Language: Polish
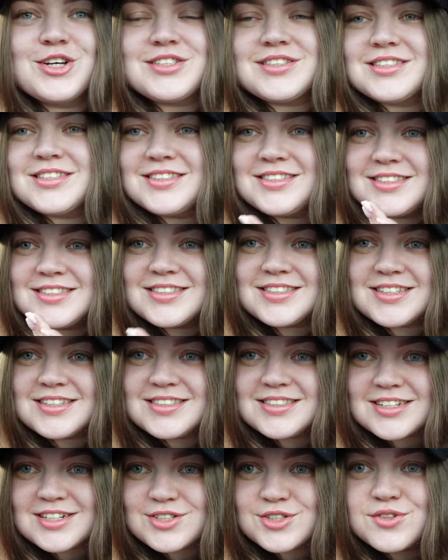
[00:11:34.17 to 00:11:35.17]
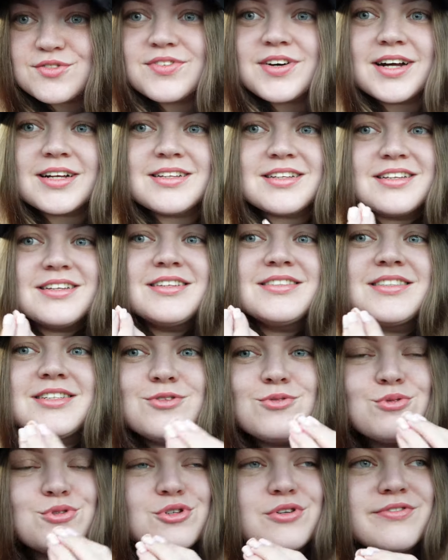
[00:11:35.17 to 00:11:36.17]
jesteście zestresowani i
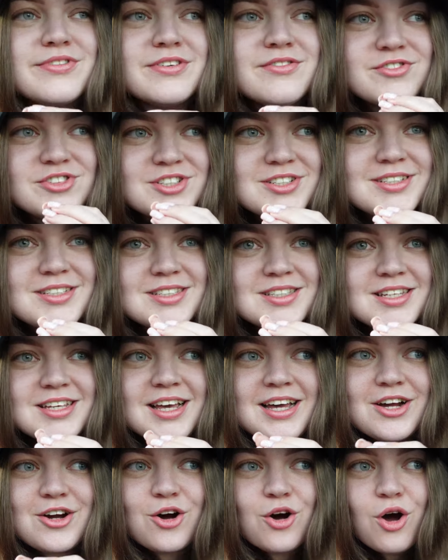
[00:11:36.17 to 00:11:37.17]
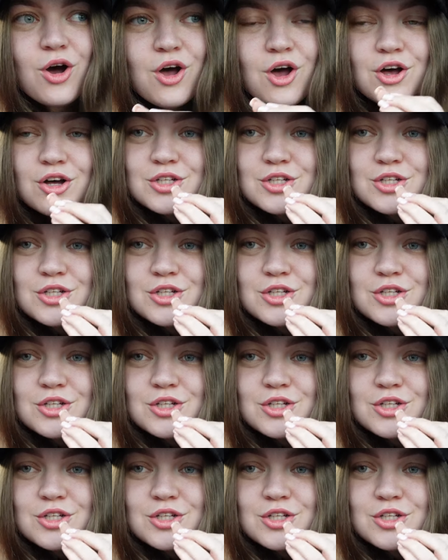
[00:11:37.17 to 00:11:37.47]
za dużo wam wszystkiego,